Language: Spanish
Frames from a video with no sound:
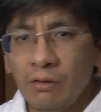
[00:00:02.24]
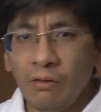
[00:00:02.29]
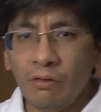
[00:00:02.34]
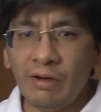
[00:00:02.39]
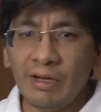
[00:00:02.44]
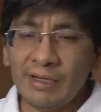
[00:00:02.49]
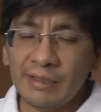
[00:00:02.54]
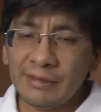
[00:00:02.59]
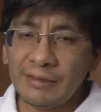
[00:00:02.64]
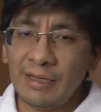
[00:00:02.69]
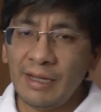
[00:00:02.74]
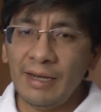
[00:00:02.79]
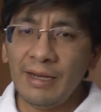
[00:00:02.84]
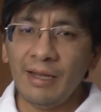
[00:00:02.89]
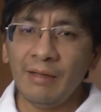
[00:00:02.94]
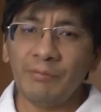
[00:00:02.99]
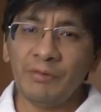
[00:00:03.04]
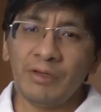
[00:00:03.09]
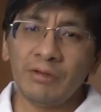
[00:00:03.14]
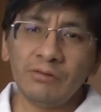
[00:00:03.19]
Hola, ¿qué tal
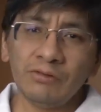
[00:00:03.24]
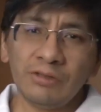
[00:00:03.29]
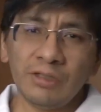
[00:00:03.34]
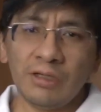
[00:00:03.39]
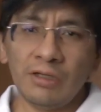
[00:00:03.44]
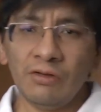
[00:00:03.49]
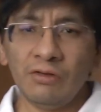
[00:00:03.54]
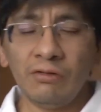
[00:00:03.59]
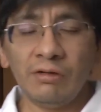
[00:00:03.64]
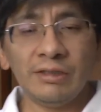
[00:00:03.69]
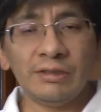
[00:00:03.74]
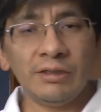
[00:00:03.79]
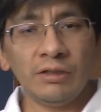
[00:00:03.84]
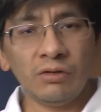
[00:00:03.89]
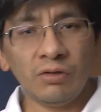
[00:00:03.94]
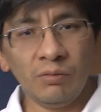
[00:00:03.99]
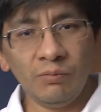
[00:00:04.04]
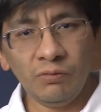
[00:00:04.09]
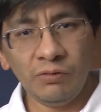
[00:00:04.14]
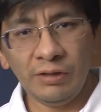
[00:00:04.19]
amigos, seguidores y
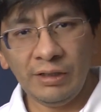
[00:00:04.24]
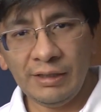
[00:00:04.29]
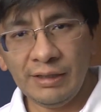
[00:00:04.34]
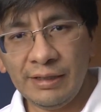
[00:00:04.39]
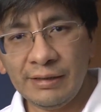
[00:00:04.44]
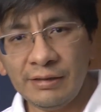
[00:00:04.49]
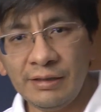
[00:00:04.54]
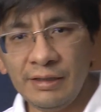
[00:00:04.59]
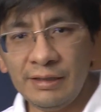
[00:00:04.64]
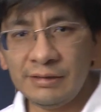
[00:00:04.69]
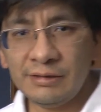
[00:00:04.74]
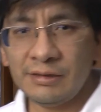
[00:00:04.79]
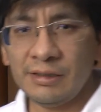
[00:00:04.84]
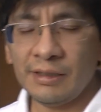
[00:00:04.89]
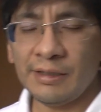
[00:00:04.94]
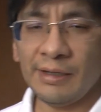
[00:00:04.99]
comunidad de este